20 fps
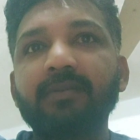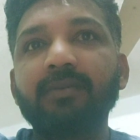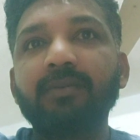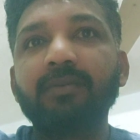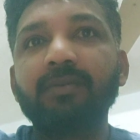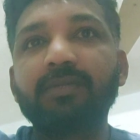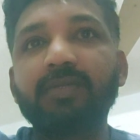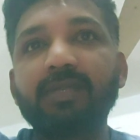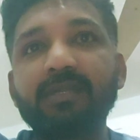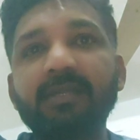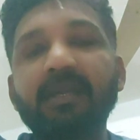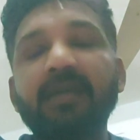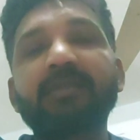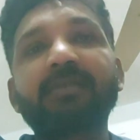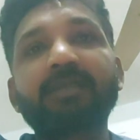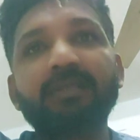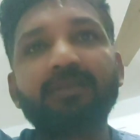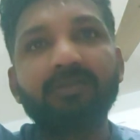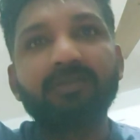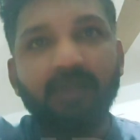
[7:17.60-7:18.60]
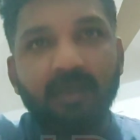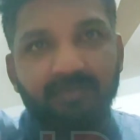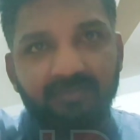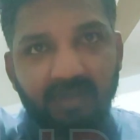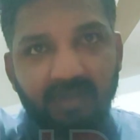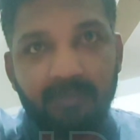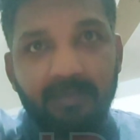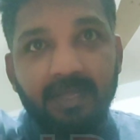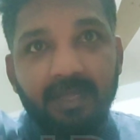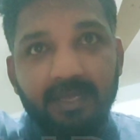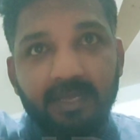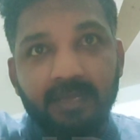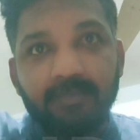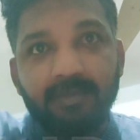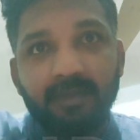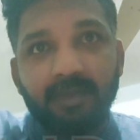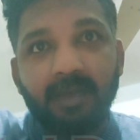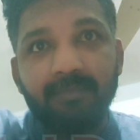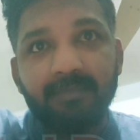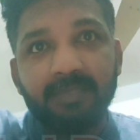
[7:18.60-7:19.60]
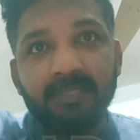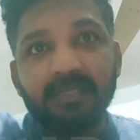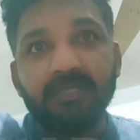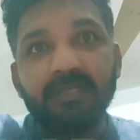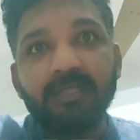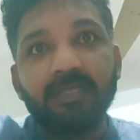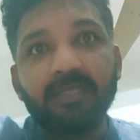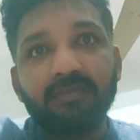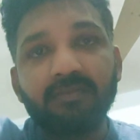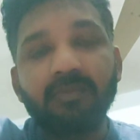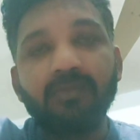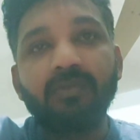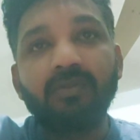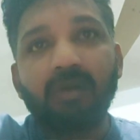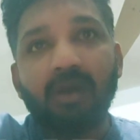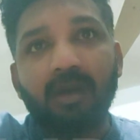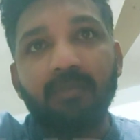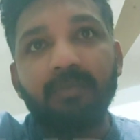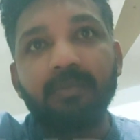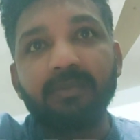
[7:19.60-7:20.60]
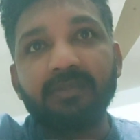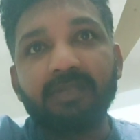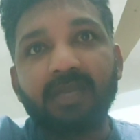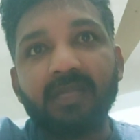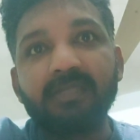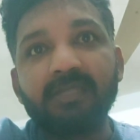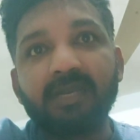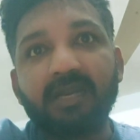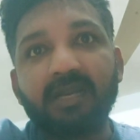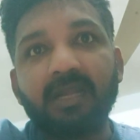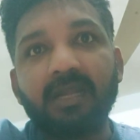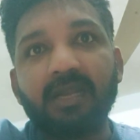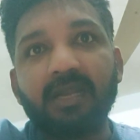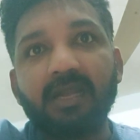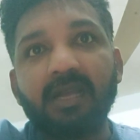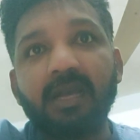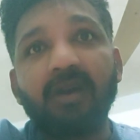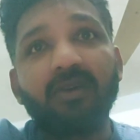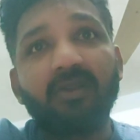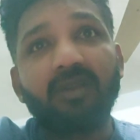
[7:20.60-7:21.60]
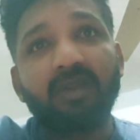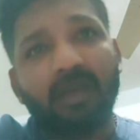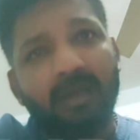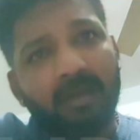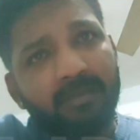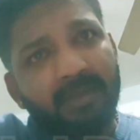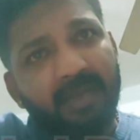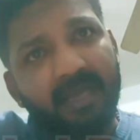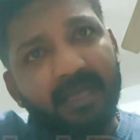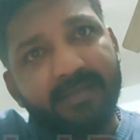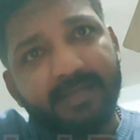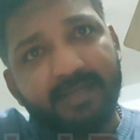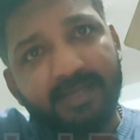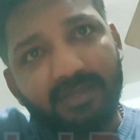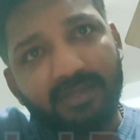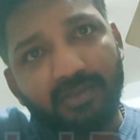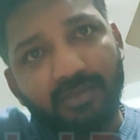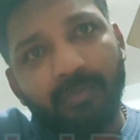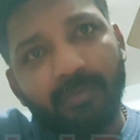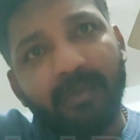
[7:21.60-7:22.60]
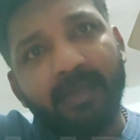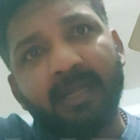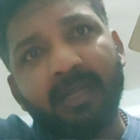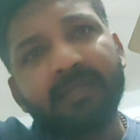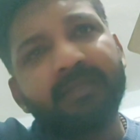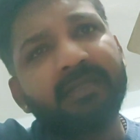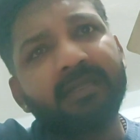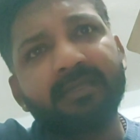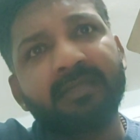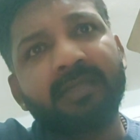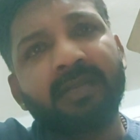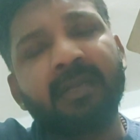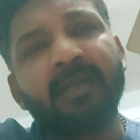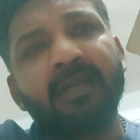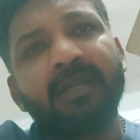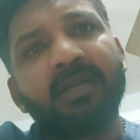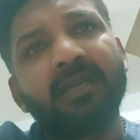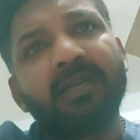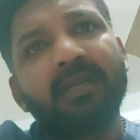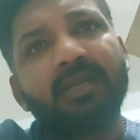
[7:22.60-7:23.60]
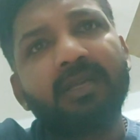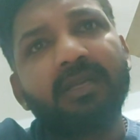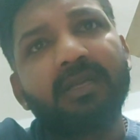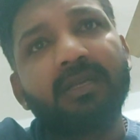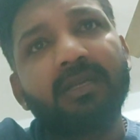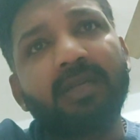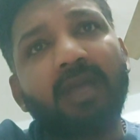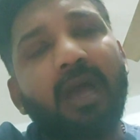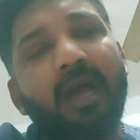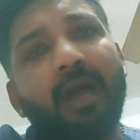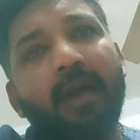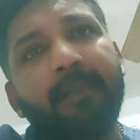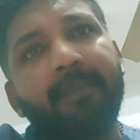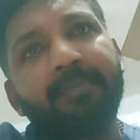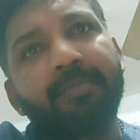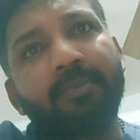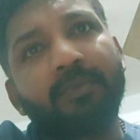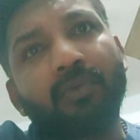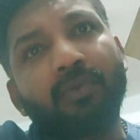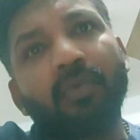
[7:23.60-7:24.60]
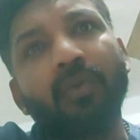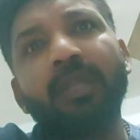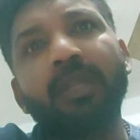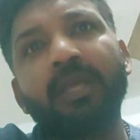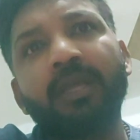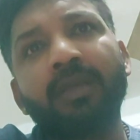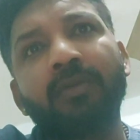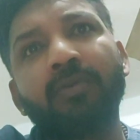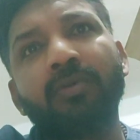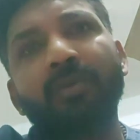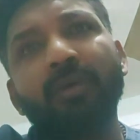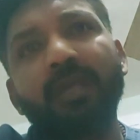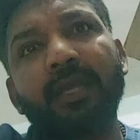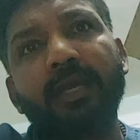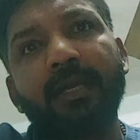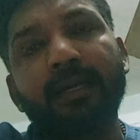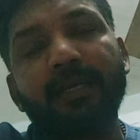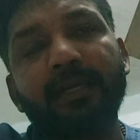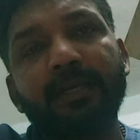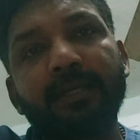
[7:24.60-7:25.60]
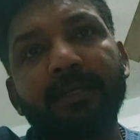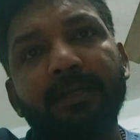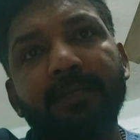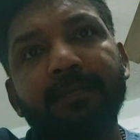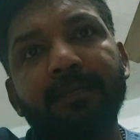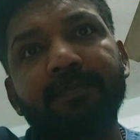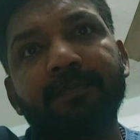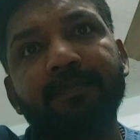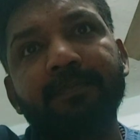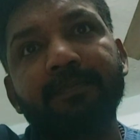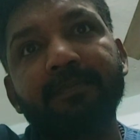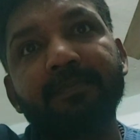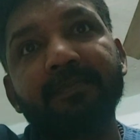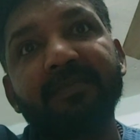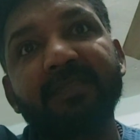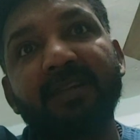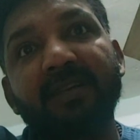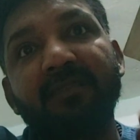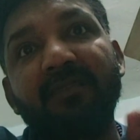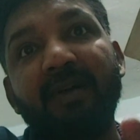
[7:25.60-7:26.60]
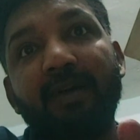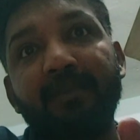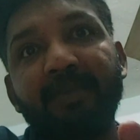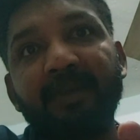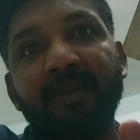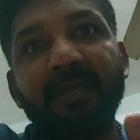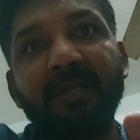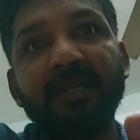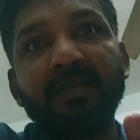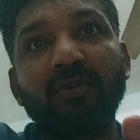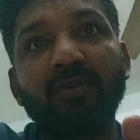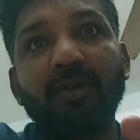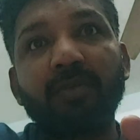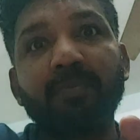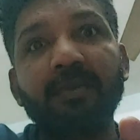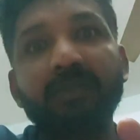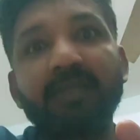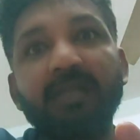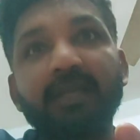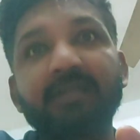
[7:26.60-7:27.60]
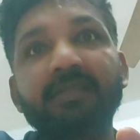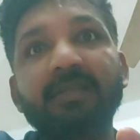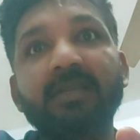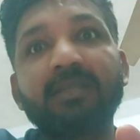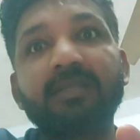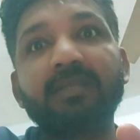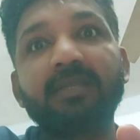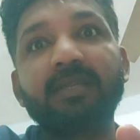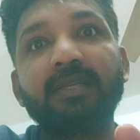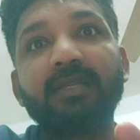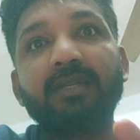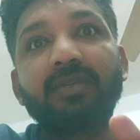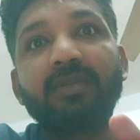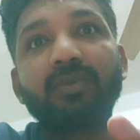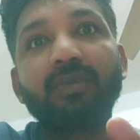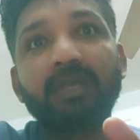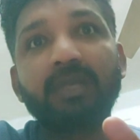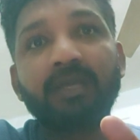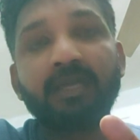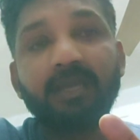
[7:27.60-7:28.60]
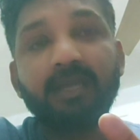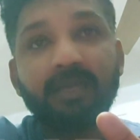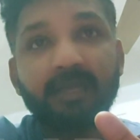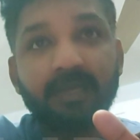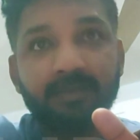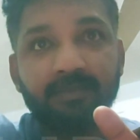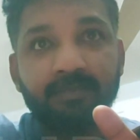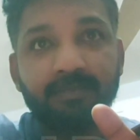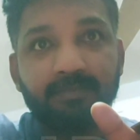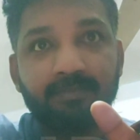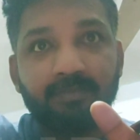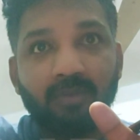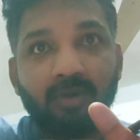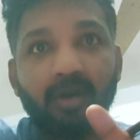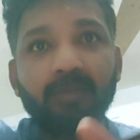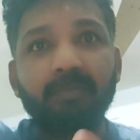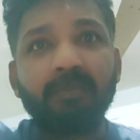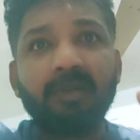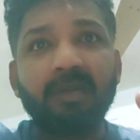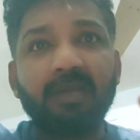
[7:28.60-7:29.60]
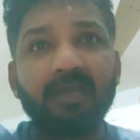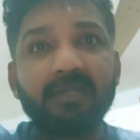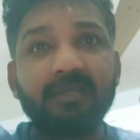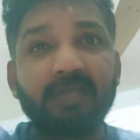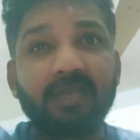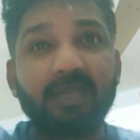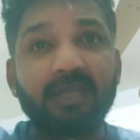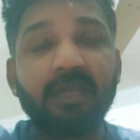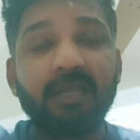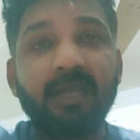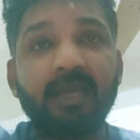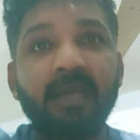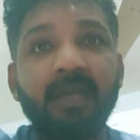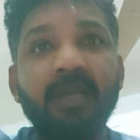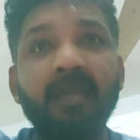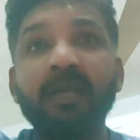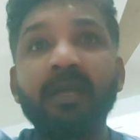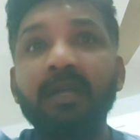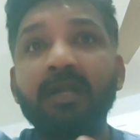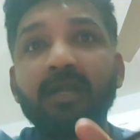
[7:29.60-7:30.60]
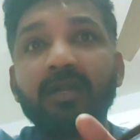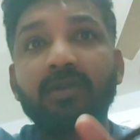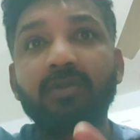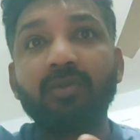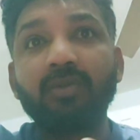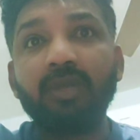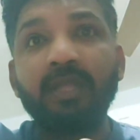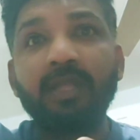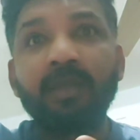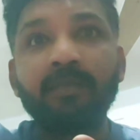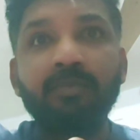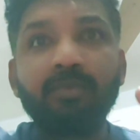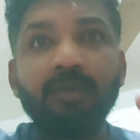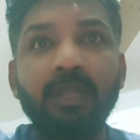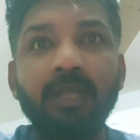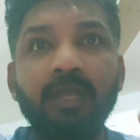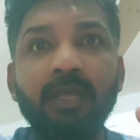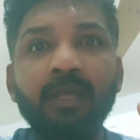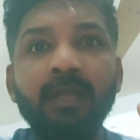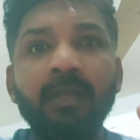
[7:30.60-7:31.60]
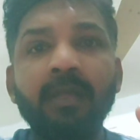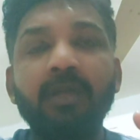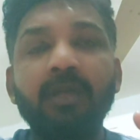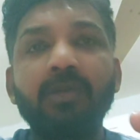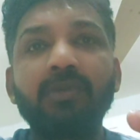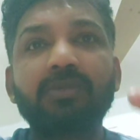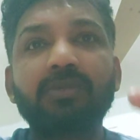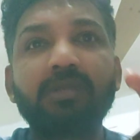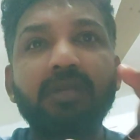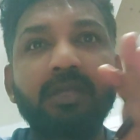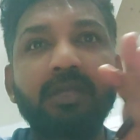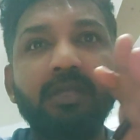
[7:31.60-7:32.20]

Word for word: उसके साथ साथ उसके फैमिली के भी आप निजी तत्व को आप साझा कर रहे हैं और हम ऐसे युग में रहते हैं जहाँ आप ट्रोलिंग को एक वेपन के तौर पे देख सकते हैं ट्रोलिंग एक बहुत बड़ा जरिया है ट्रोलिंग बुलिंग उसके